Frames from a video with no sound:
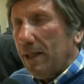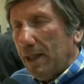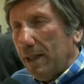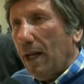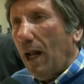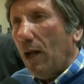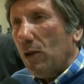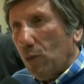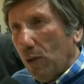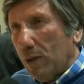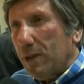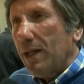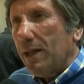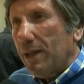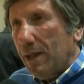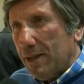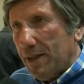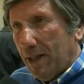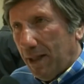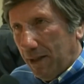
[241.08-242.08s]
na altura
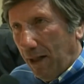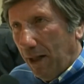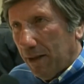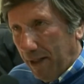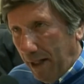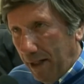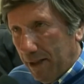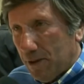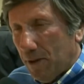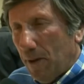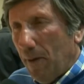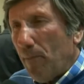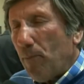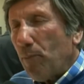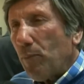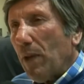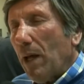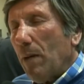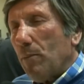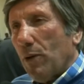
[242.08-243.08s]
37 aldeias.
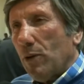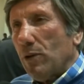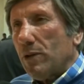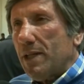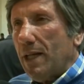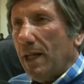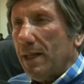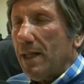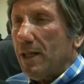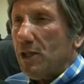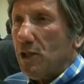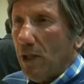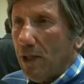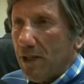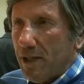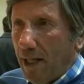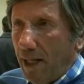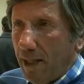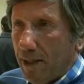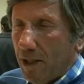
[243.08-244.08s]
Para não ser das
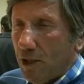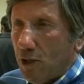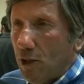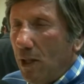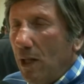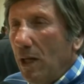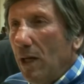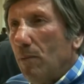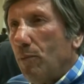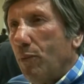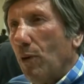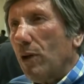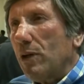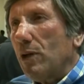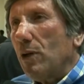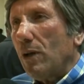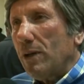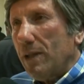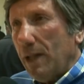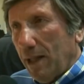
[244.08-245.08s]
sarzedas,
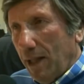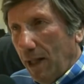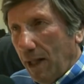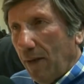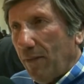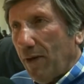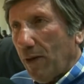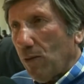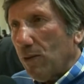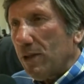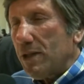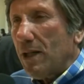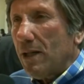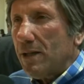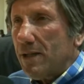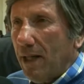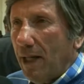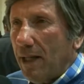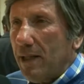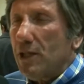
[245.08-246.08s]
porque não tinha nada a ver com as
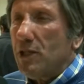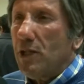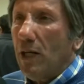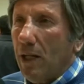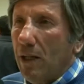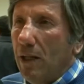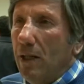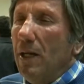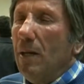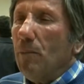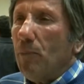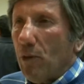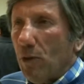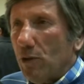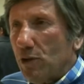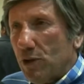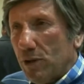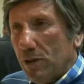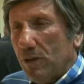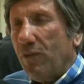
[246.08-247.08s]
sarzedas, nem para
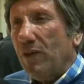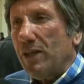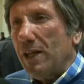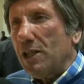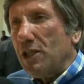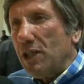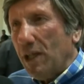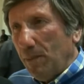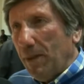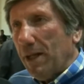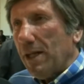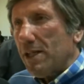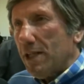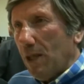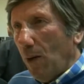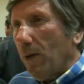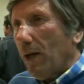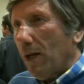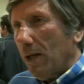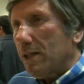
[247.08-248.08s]
não fazer
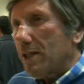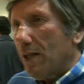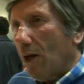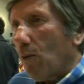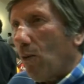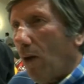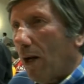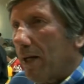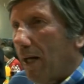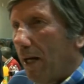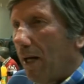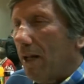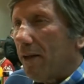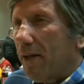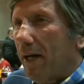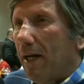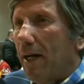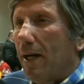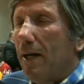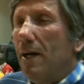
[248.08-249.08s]
discriminação em relação a qualquer
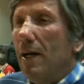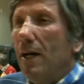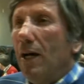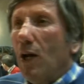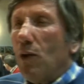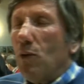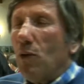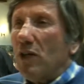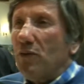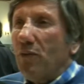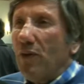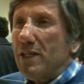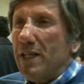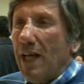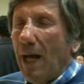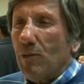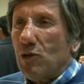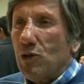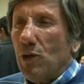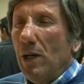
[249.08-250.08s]
aldeia. Nós
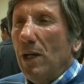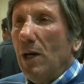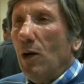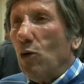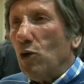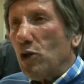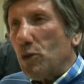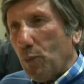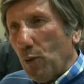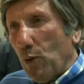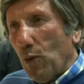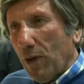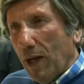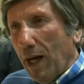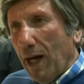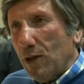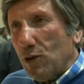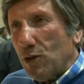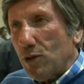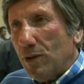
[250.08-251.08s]
fizemos os
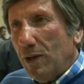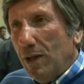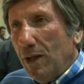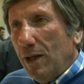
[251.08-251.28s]
pioneiros